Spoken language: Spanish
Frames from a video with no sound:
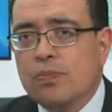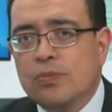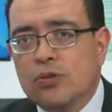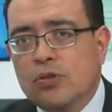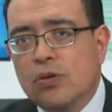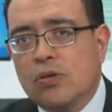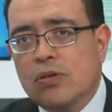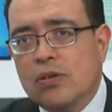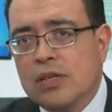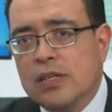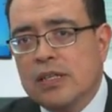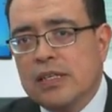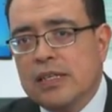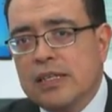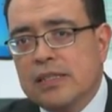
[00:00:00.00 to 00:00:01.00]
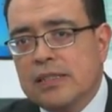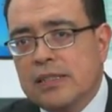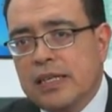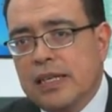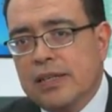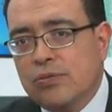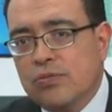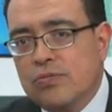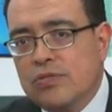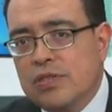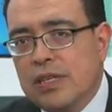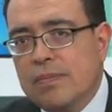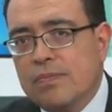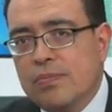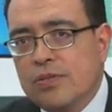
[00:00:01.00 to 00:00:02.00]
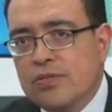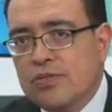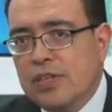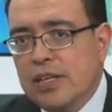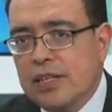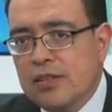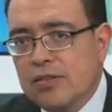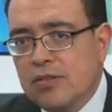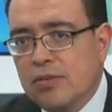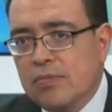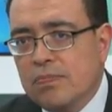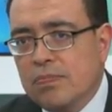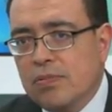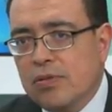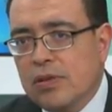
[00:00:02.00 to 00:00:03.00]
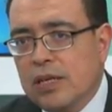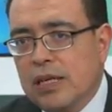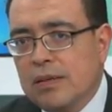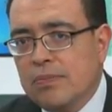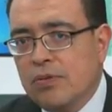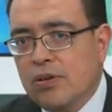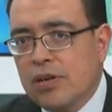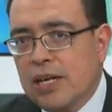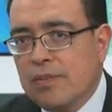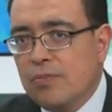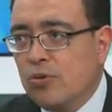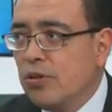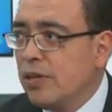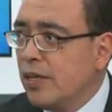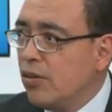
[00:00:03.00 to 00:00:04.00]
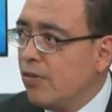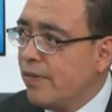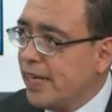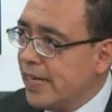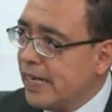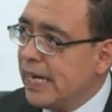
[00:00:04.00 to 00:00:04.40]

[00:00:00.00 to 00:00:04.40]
que optó en un 100% por el modelo